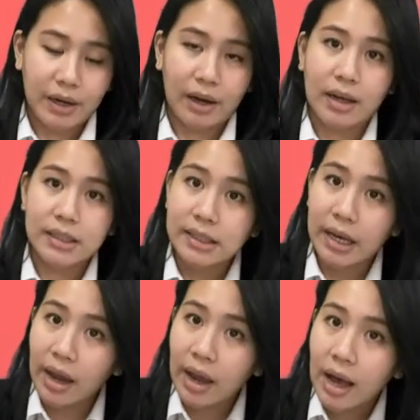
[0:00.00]
Mereka
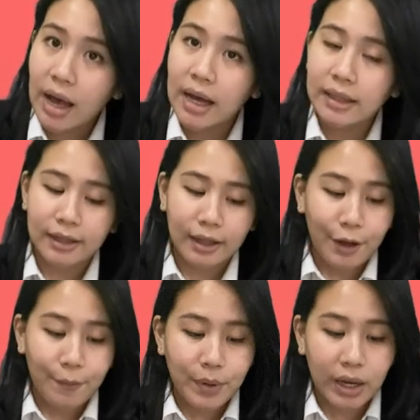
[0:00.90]
sehat,
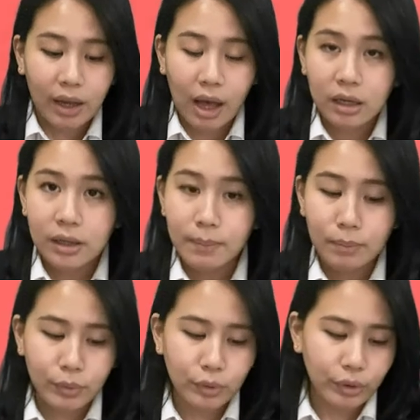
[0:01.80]
mereka
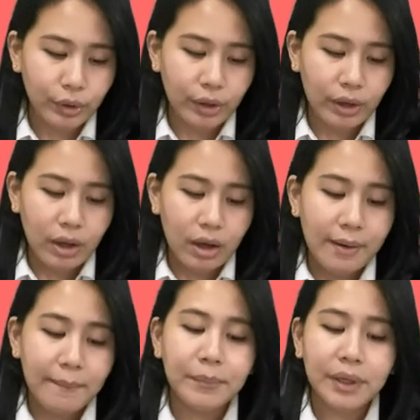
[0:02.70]
gemuk,
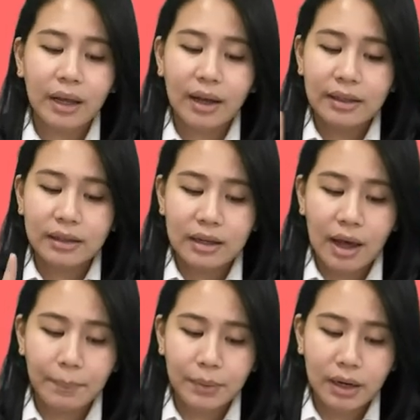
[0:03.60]
mereka
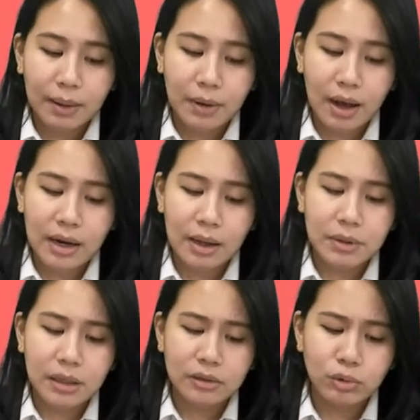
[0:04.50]
tidak pernah
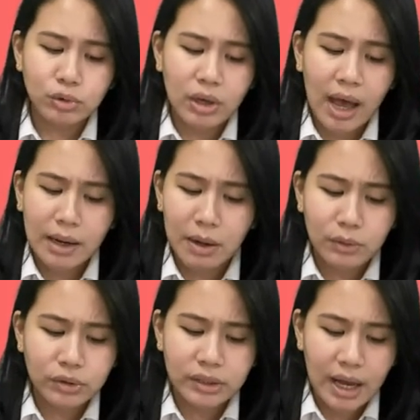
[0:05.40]
mengalami kesusahan
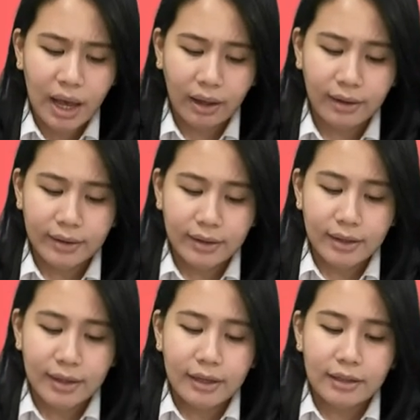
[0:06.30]
manusia
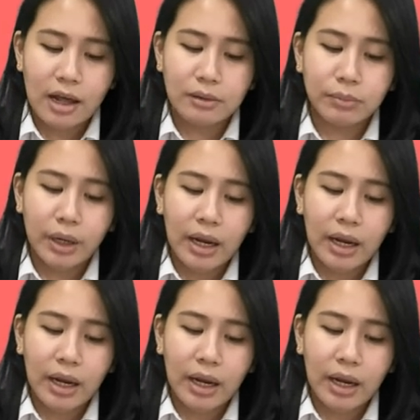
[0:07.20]
dan